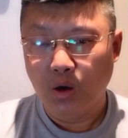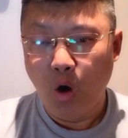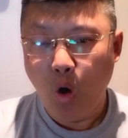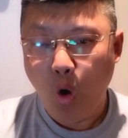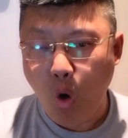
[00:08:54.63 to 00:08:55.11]

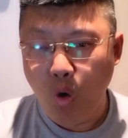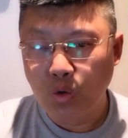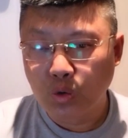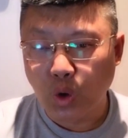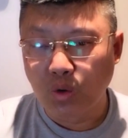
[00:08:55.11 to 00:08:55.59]

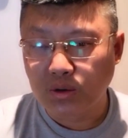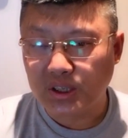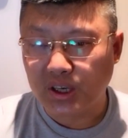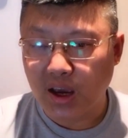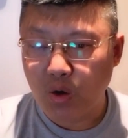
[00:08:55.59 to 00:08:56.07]
轰动
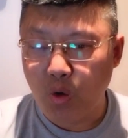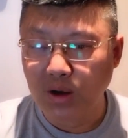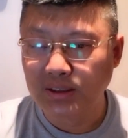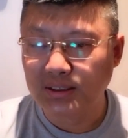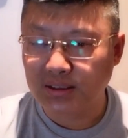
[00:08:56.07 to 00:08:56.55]
乾
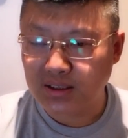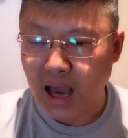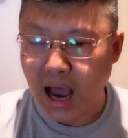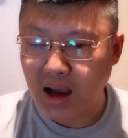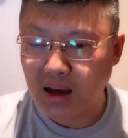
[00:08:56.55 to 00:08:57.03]
坤，
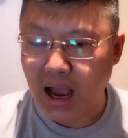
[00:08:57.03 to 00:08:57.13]
沧